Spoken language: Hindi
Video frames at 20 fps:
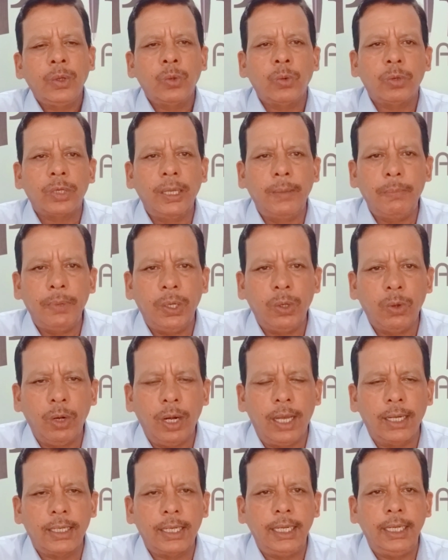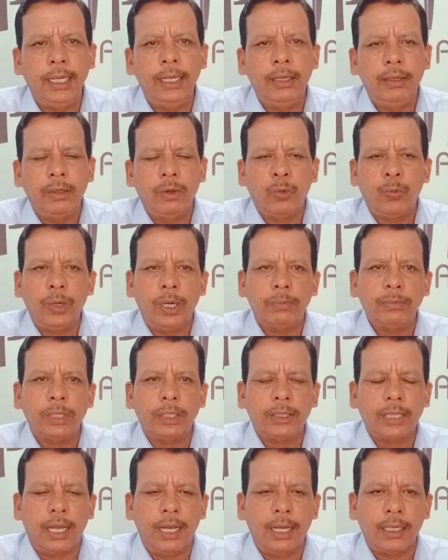क्योंकि बिनोला की
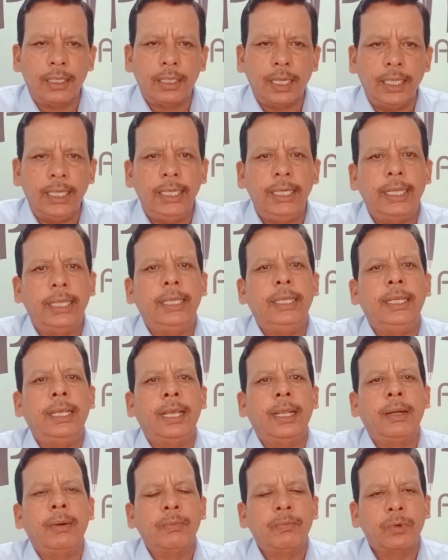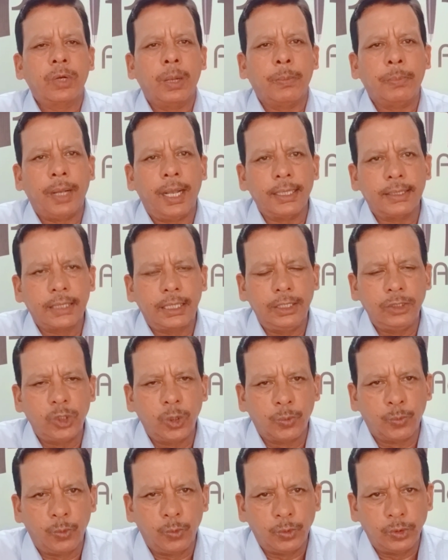उपलब्धता कहीं नहीं है कपास की
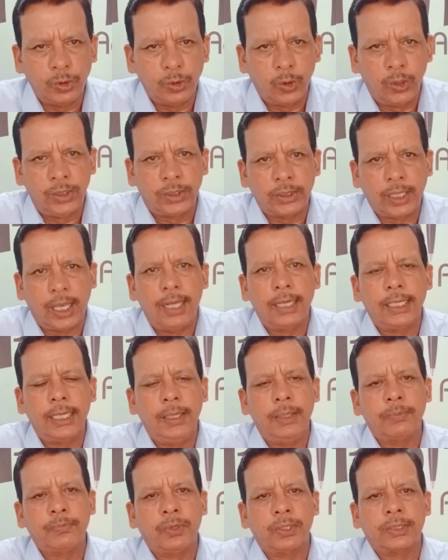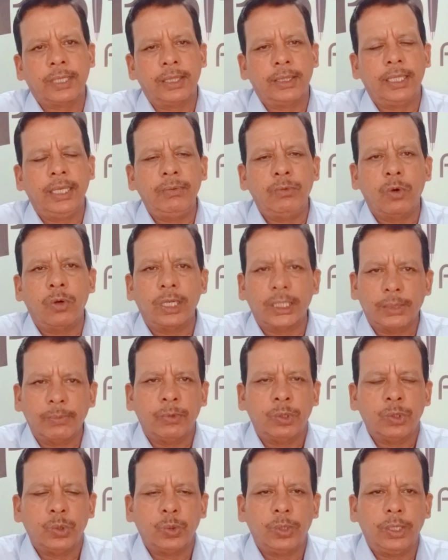जो जो इस साल की फसल थी वो
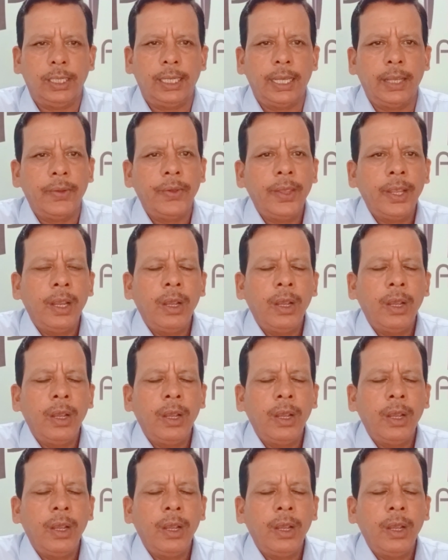ख़त्म हो चुकी है